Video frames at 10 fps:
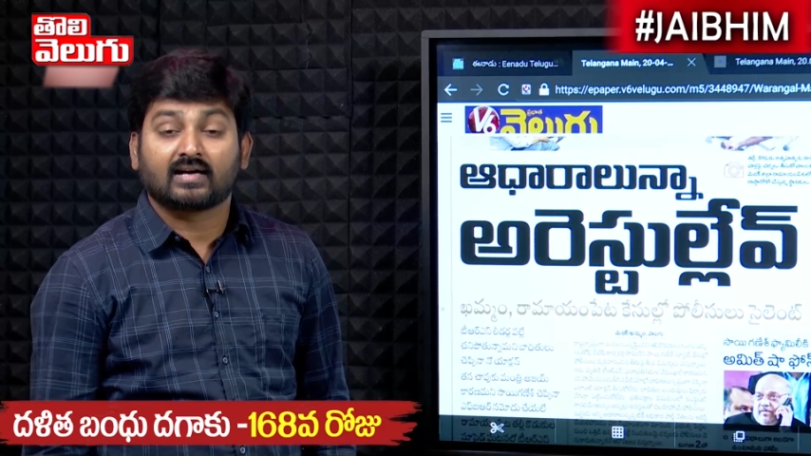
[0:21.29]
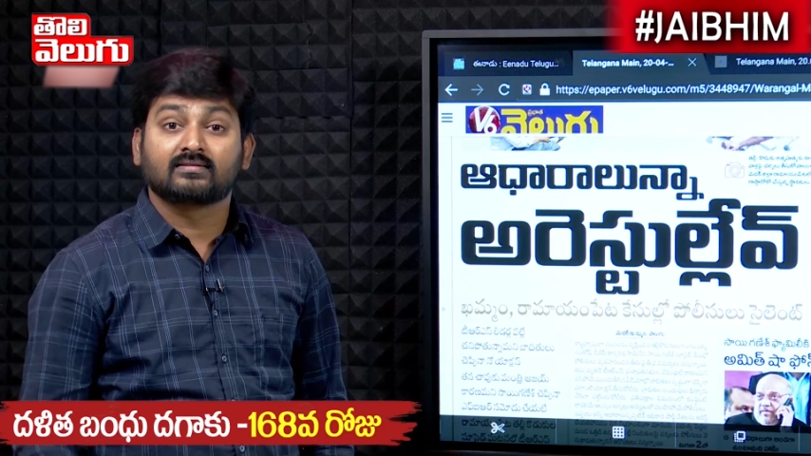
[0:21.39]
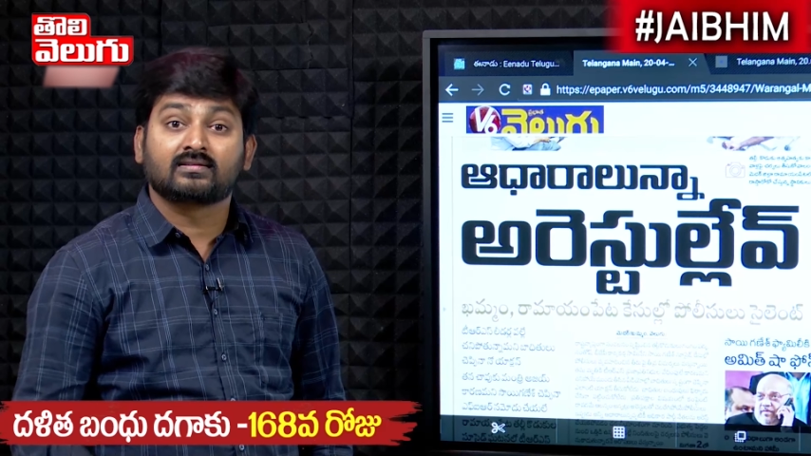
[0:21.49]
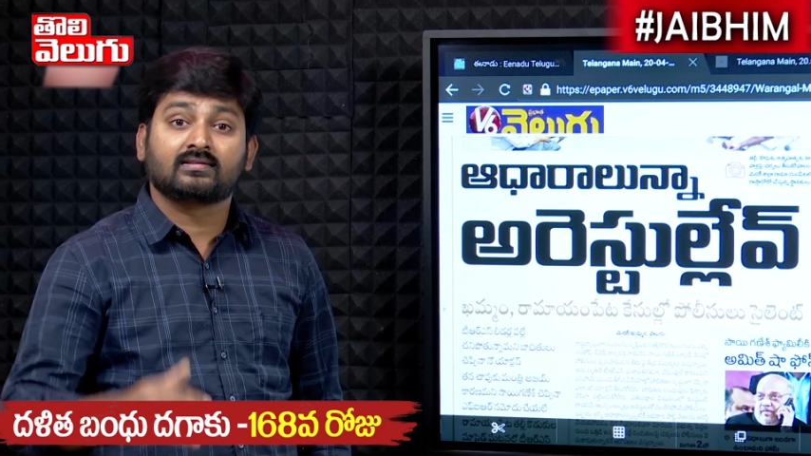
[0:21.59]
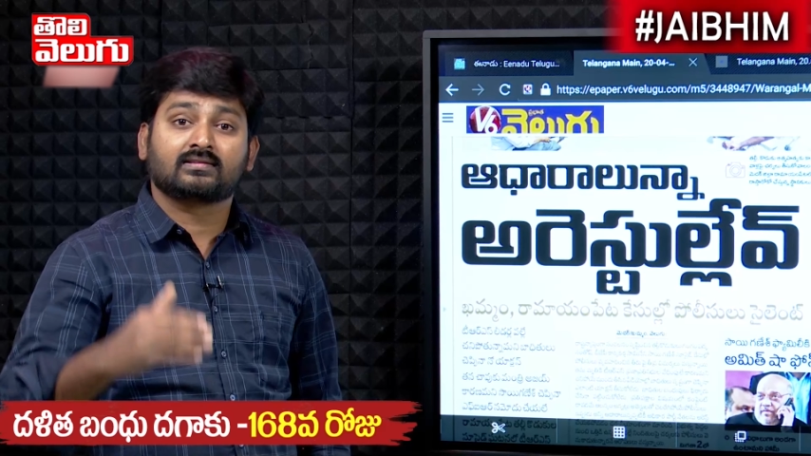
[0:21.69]

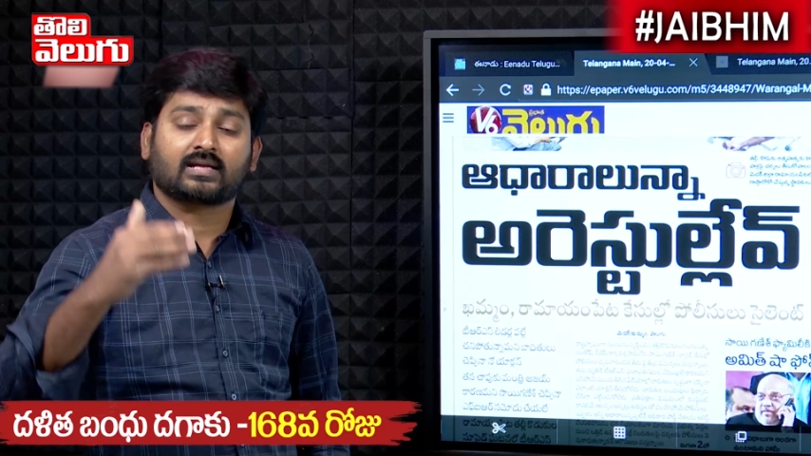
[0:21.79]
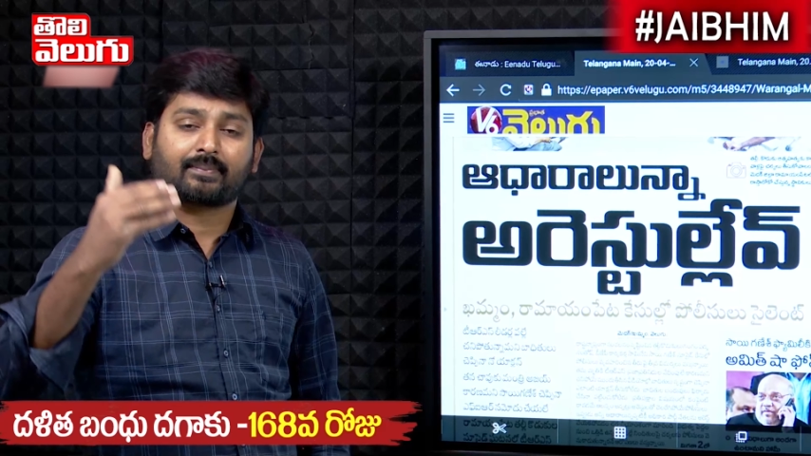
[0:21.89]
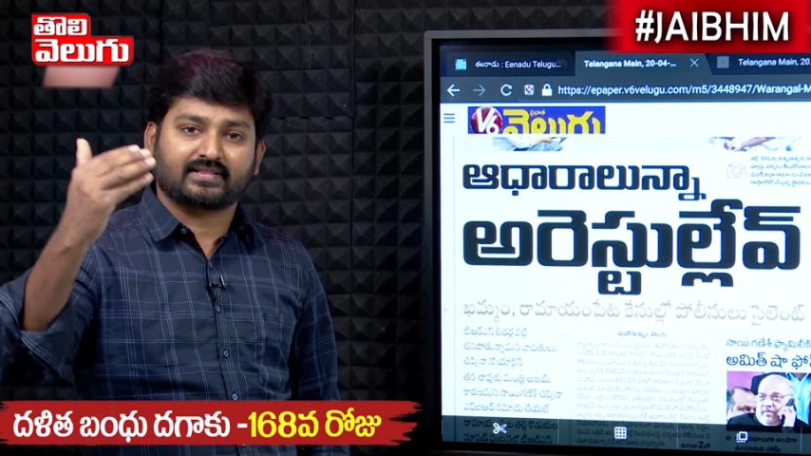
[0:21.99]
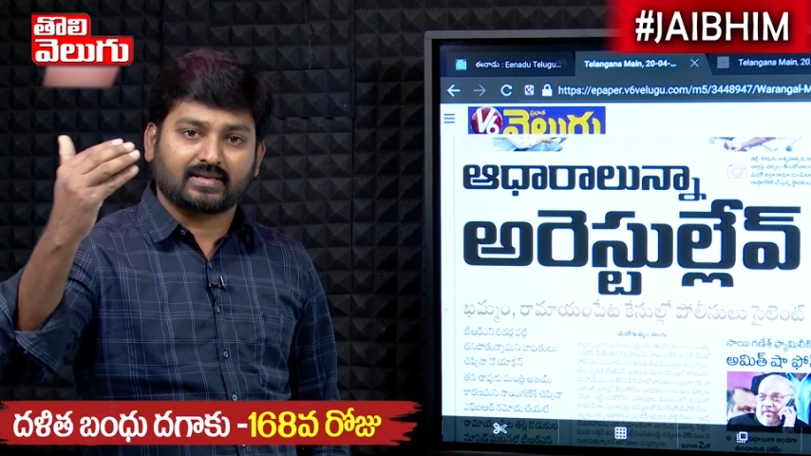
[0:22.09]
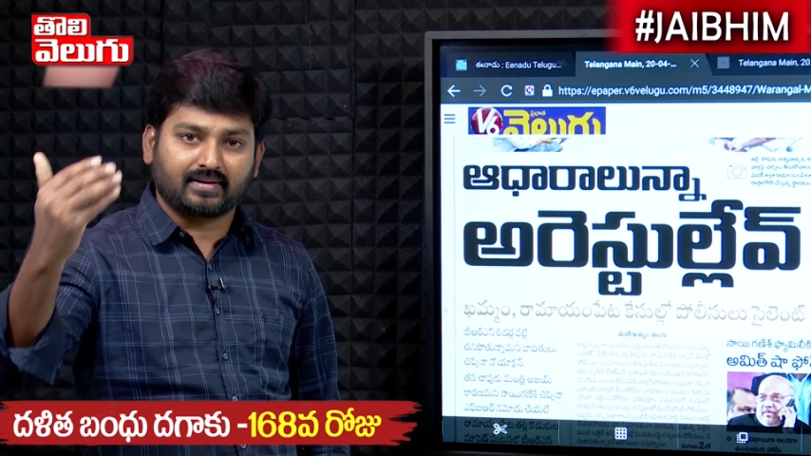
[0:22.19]
అంత
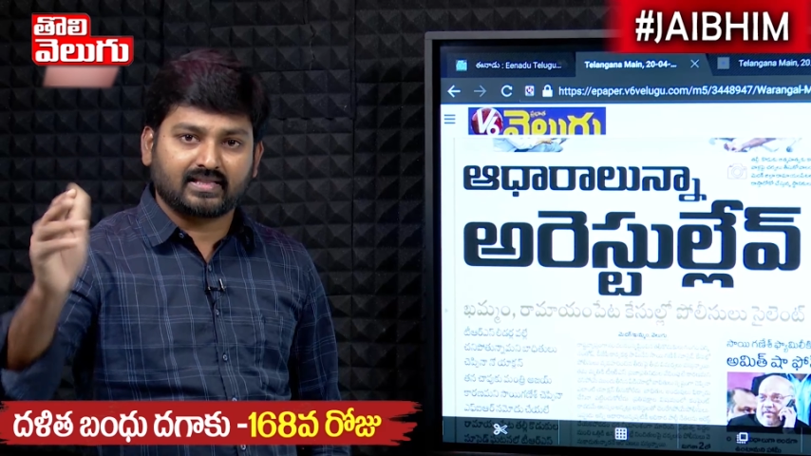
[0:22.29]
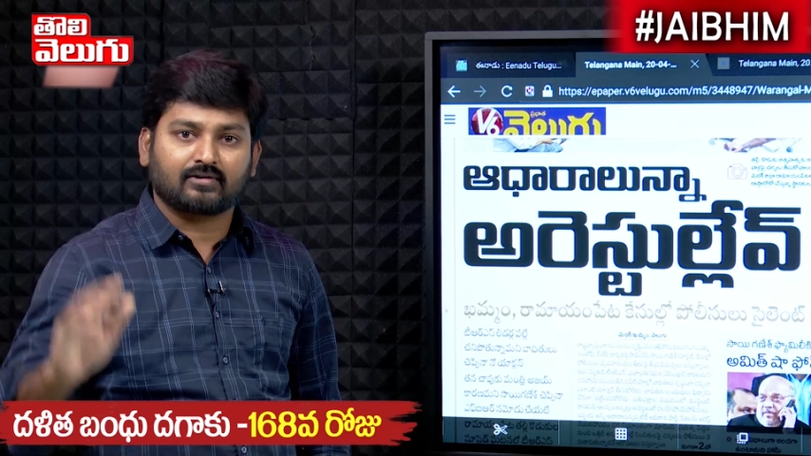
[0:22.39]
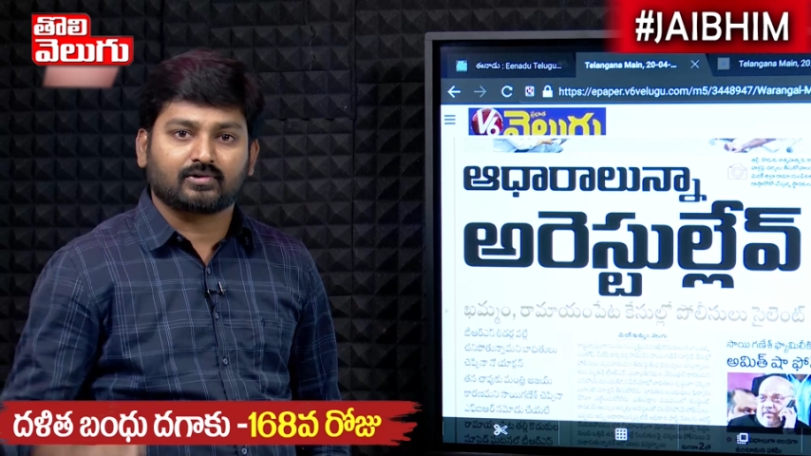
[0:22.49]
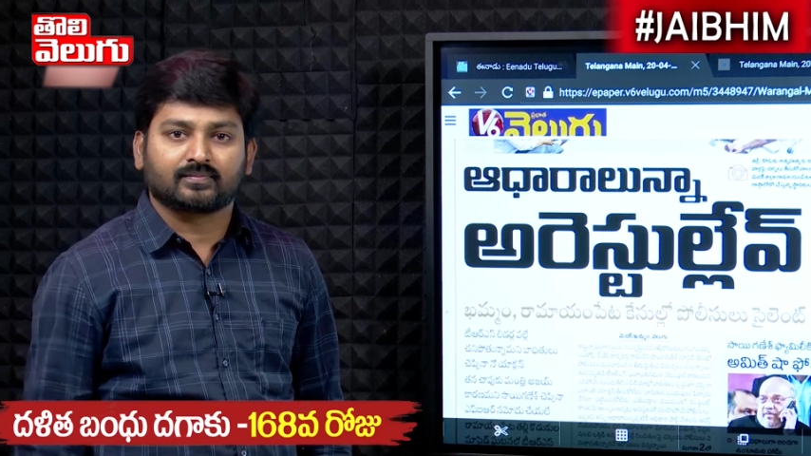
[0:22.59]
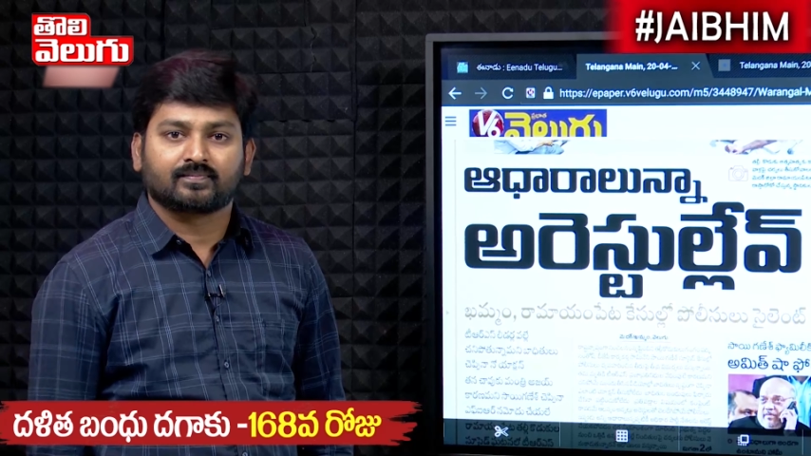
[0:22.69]
పెద్ద
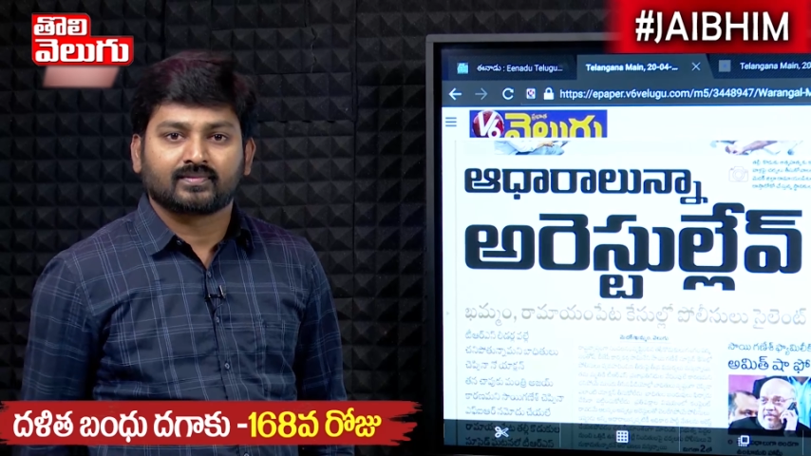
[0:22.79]
మేధావులు